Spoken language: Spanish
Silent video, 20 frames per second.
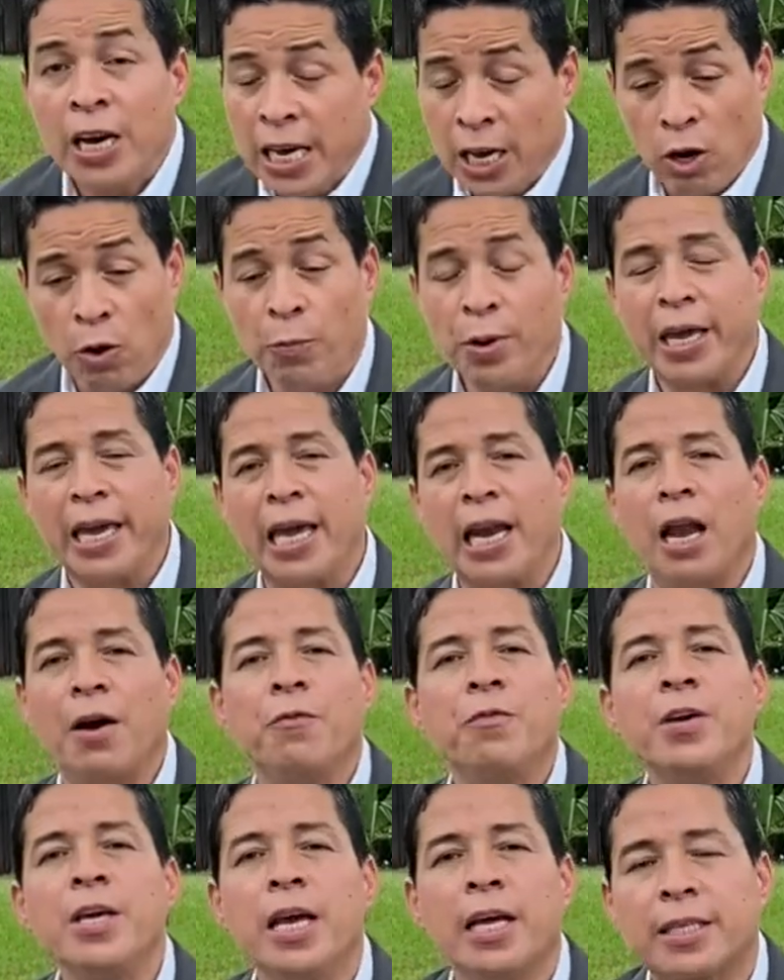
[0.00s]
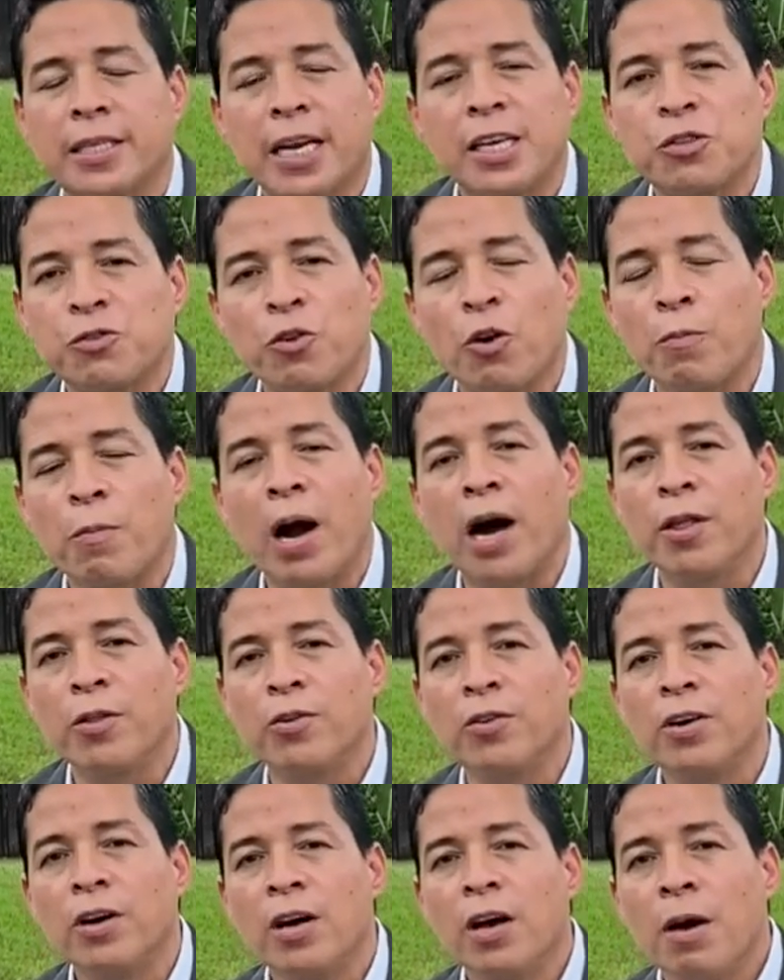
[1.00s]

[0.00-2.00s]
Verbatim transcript: el hombre que la había transformado.